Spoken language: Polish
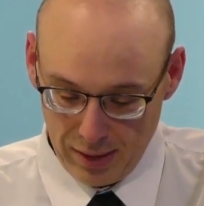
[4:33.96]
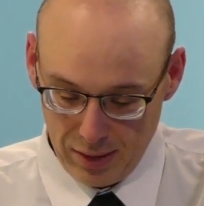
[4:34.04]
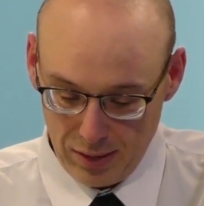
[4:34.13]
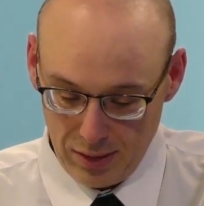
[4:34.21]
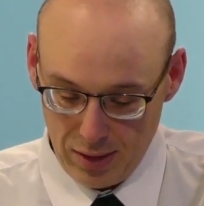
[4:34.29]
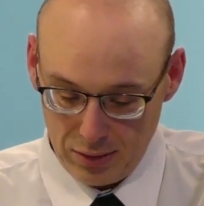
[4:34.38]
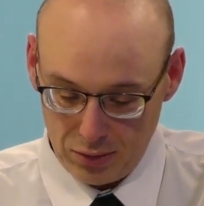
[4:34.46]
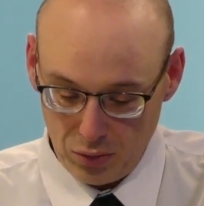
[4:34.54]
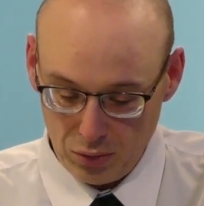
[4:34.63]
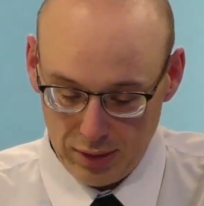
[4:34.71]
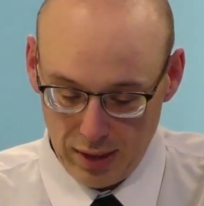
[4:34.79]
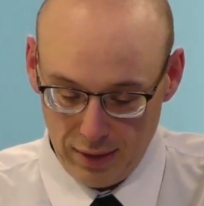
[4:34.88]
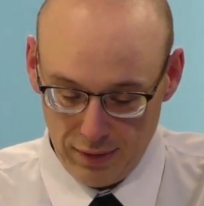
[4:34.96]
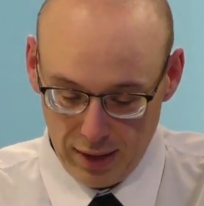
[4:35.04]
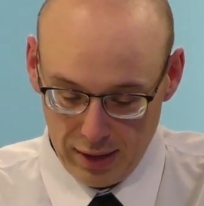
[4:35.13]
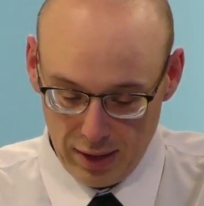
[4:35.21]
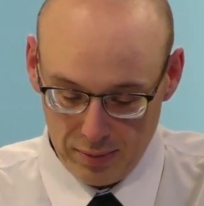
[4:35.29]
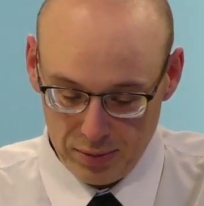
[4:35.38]
jest
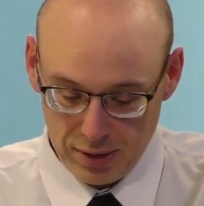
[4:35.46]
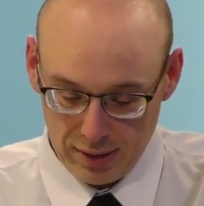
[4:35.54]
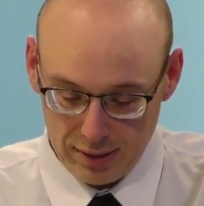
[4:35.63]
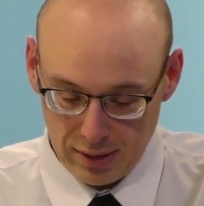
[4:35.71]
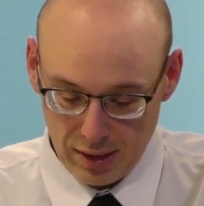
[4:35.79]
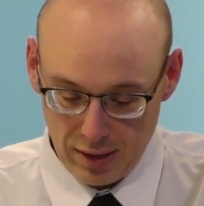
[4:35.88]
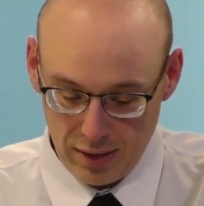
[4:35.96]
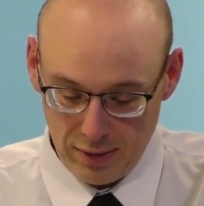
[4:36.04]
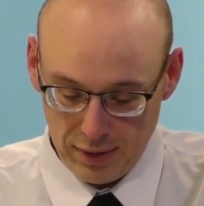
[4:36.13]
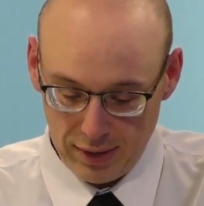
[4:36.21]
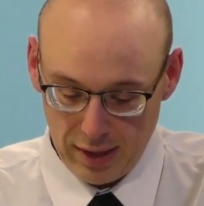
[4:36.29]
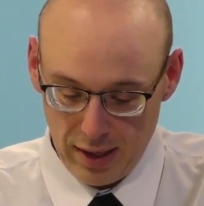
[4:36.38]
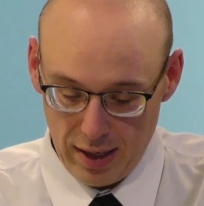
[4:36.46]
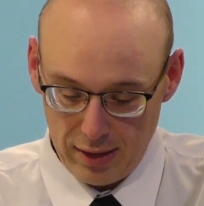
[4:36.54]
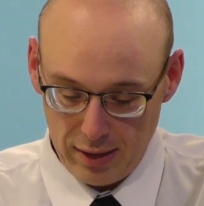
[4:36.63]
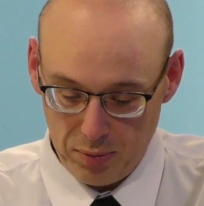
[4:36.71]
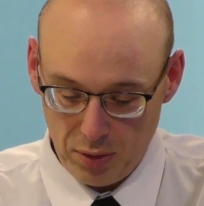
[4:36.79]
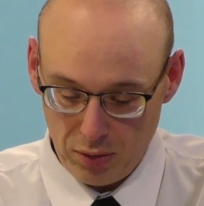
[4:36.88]
uznawana przez e,
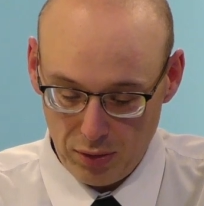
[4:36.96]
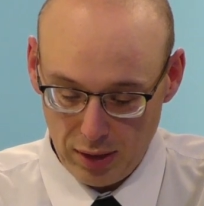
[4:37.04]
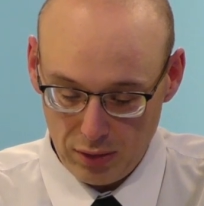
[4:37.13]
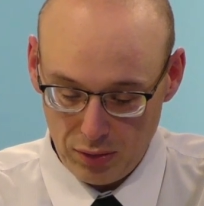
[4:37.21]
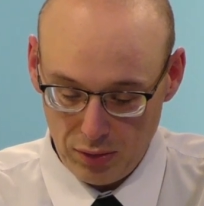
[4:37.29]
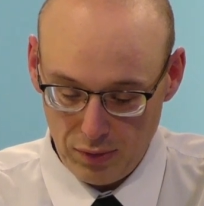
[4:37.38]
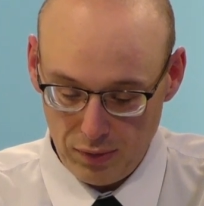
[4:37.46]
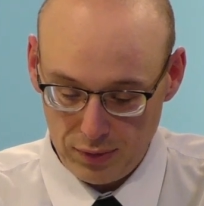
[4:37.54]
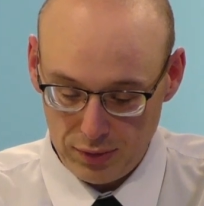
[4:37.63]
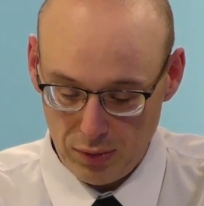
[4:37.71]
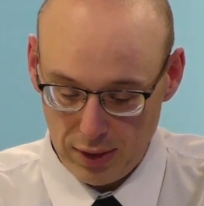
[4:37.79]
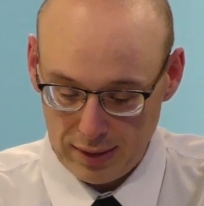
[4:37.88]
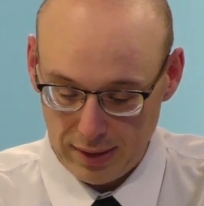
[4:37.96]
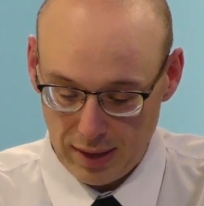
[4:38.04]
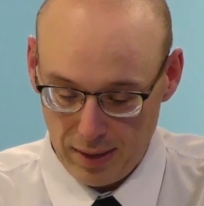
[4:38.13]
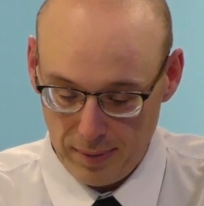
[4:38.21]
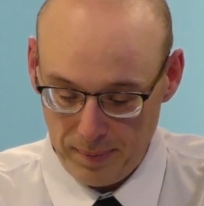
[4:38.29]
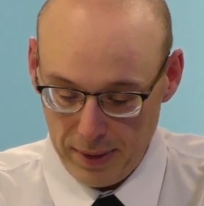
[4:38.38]
federalnych prokuratorów z
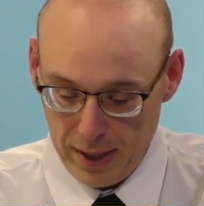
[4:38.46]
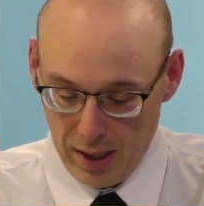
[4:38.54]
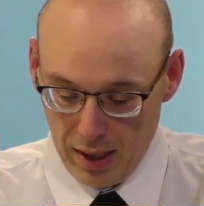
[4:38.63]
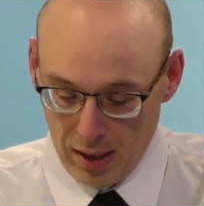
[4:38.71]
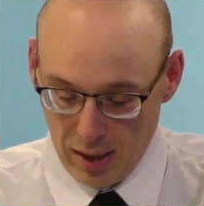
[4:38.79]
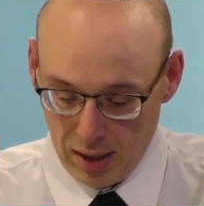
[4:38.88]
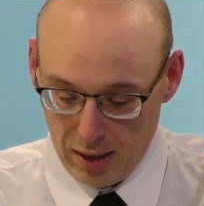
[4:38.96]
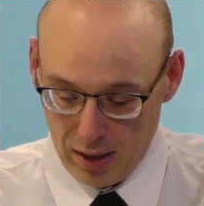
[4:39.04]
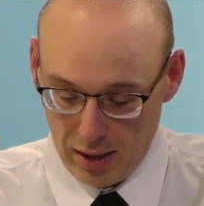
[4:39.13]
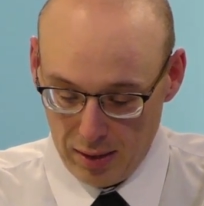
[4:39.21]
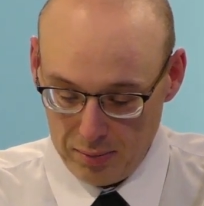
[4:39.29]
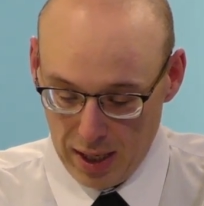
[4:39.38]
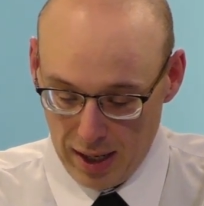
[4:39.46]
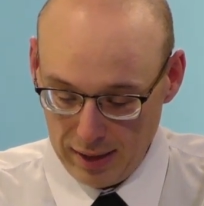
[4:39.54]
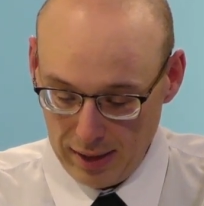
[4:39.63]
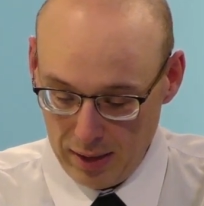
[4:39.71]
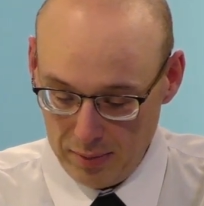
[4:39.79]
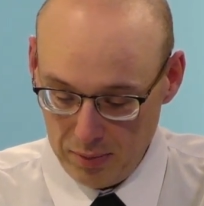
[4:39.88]
USA e,
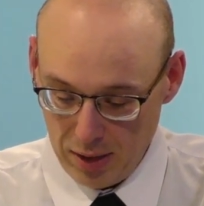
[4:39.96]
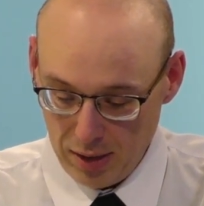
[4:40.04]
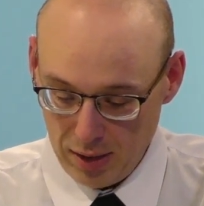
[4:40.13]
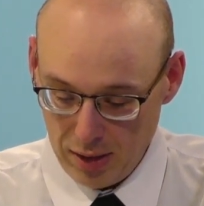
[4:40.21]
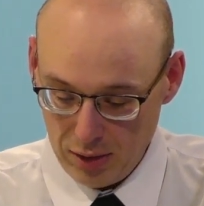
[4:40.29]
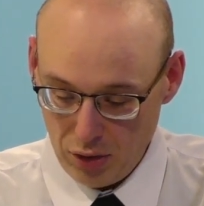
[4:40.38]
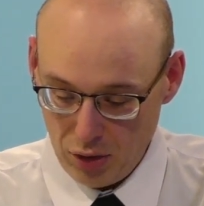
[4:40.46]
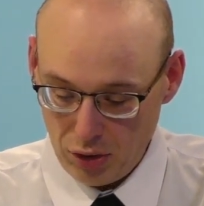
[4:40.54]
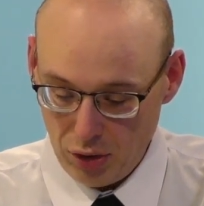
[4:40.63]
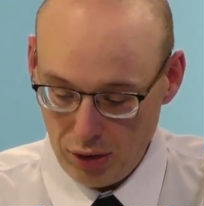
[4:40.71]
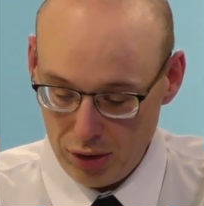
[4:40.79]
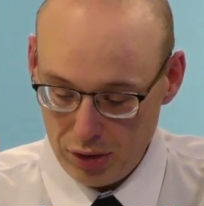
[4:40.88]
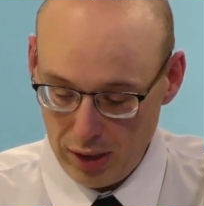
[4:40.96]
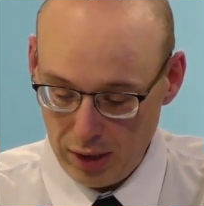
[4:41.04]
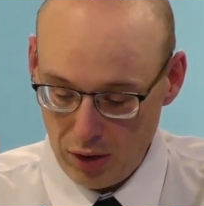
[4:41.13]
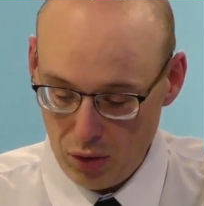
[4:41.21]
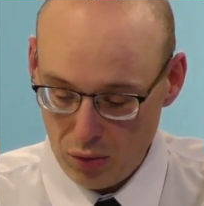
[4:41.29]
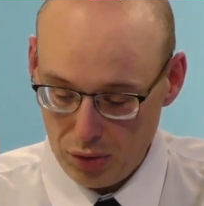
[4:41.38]
mianem e,
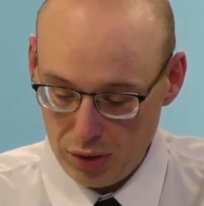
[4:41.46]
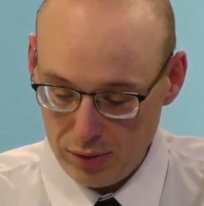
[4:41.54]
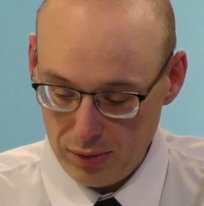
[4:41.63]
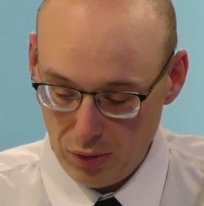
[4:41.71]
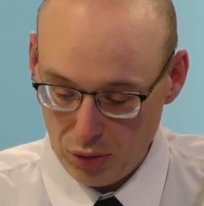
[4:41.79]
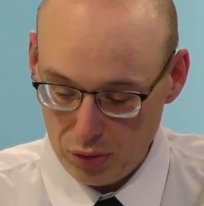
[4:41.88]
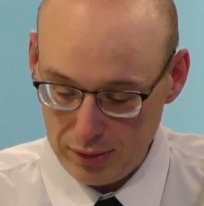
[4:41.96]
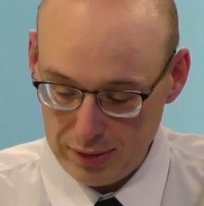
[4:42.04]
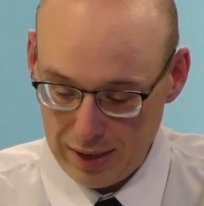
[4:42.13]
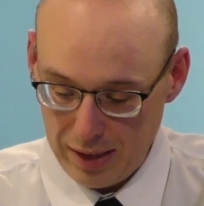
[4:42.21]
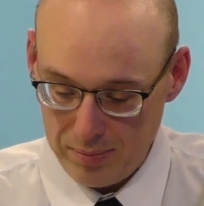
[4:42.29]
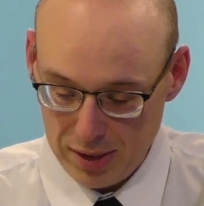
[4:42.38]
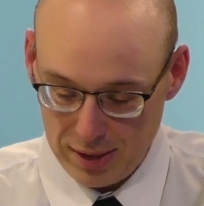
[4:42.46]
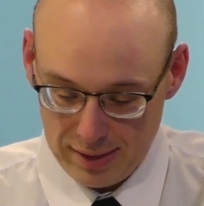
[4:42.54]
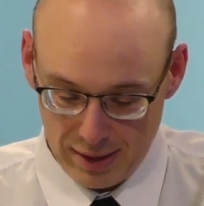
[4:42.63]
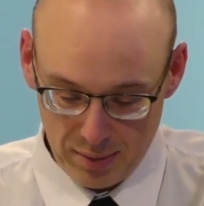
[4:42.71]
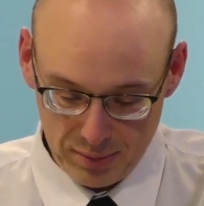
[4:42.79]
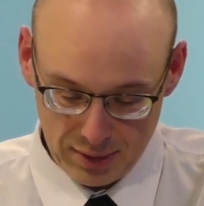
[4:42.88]
notorycznego oszusta i
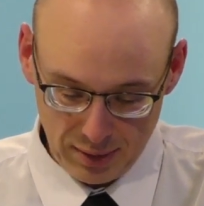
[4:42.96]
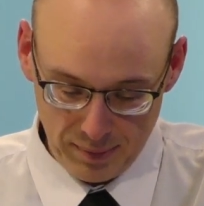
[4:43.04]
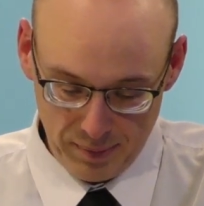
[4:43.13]
przestępcy.